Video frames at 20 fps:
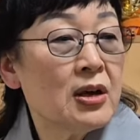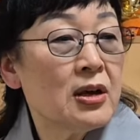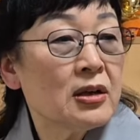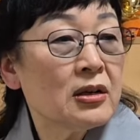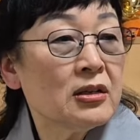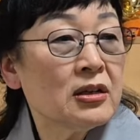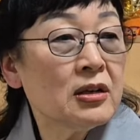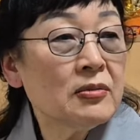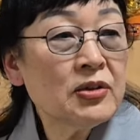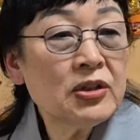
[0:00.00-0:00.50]

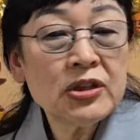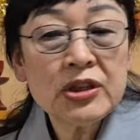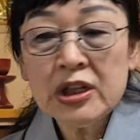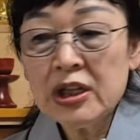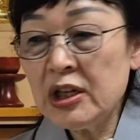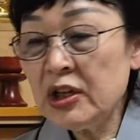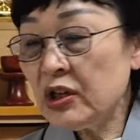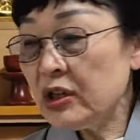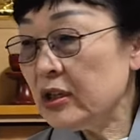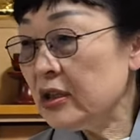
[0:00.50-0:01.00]
그러면
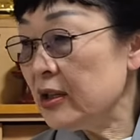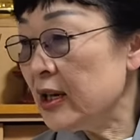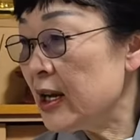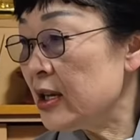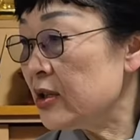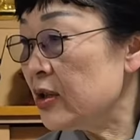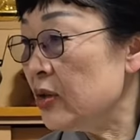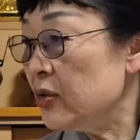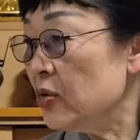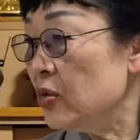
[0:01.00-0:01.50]

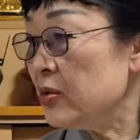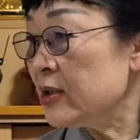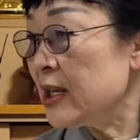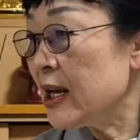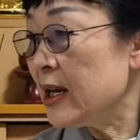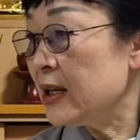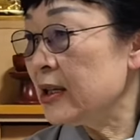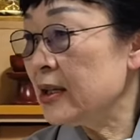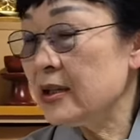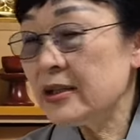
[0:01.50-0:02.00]
티끌에서
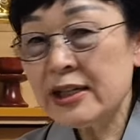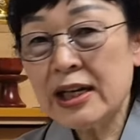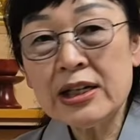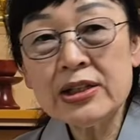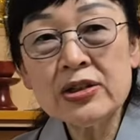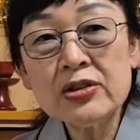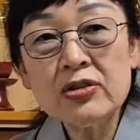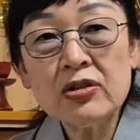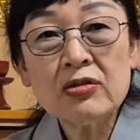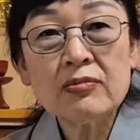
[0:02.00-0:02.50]
용상일
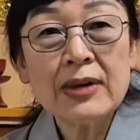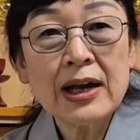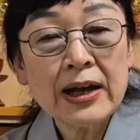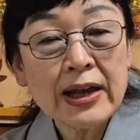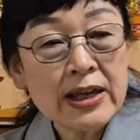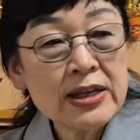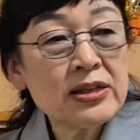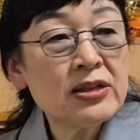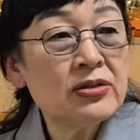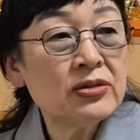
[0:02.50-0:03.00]
찾으려고 막
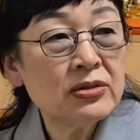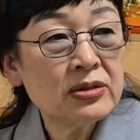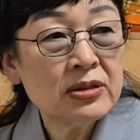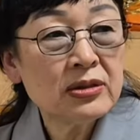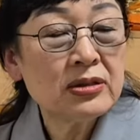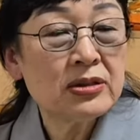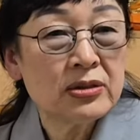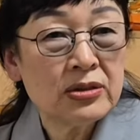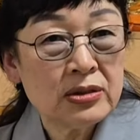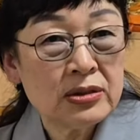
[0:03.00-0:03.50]

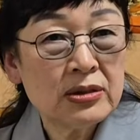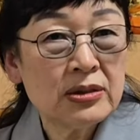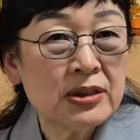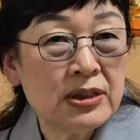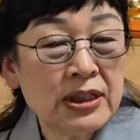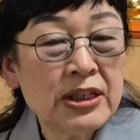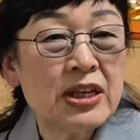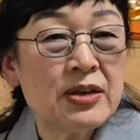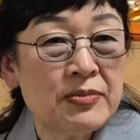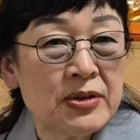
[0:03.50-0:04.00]
애쓰는
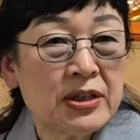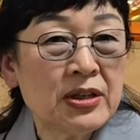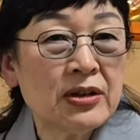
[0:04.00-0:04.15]
느낌이